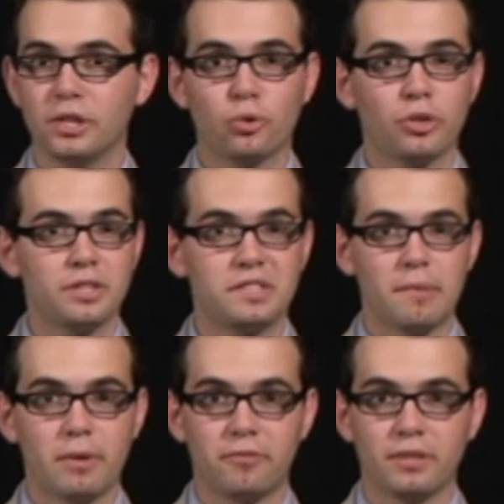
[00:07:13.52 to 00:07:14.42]
и других
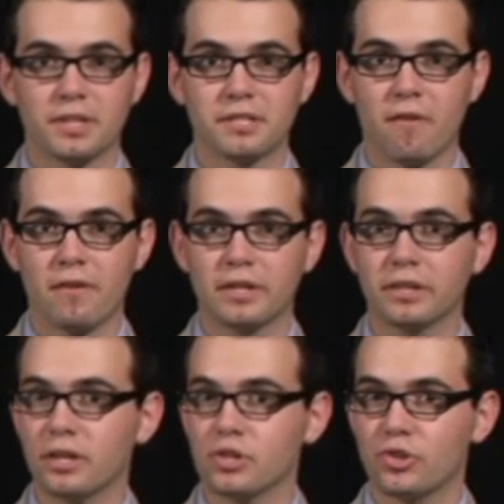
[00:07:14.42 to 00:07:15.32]
темах финансового
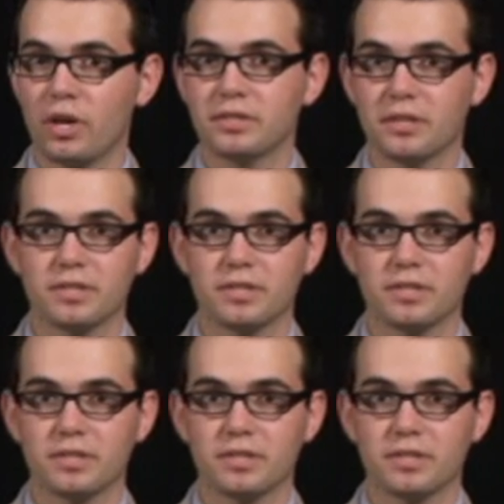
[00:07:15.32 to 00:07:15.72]
рынка читайте на